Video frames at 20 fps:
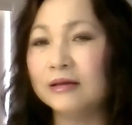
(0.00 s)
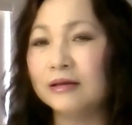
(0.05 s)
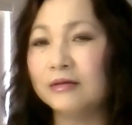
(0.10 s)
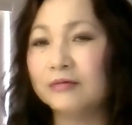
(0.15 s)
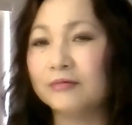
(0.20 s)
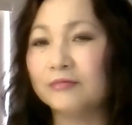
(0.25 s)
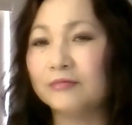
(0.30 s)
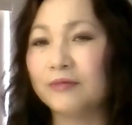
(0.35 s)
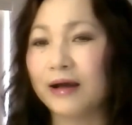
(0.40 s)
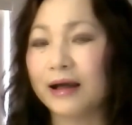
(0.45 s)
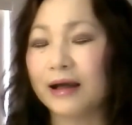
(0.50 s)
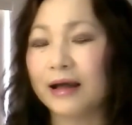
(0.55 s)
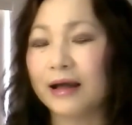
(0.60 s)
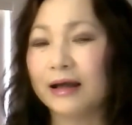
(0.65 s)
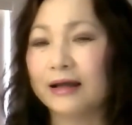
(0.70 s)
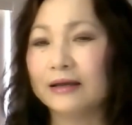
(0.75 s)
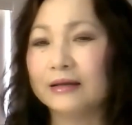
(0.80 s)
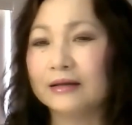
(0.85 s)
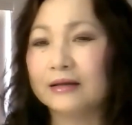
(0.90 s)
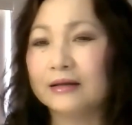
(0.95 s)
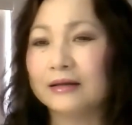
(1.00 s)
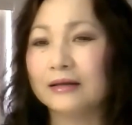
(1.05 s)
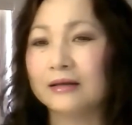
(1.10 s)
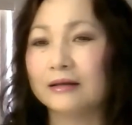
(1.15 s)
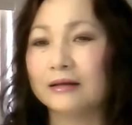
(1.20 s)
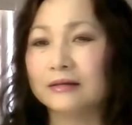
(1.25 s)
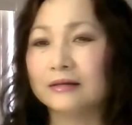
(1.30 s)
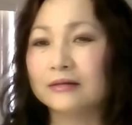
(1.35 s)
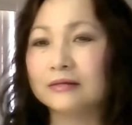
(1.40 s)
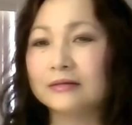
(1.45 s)
và
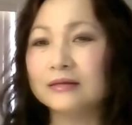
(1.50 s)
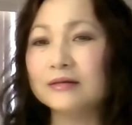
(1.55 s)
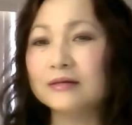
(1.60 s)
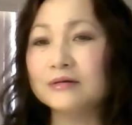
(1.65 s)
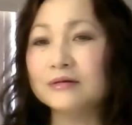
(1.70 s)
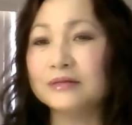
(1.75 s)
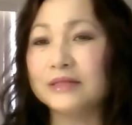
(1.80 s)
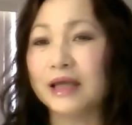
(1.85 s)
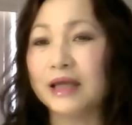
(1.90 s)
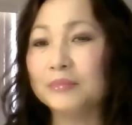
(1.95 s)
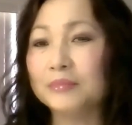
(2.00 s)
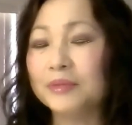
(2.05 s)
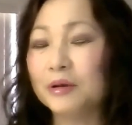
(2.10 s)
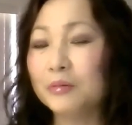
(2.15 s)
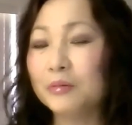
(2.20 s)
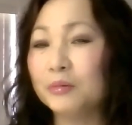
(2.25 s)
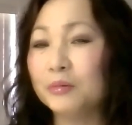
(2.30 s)
cái người giám đốc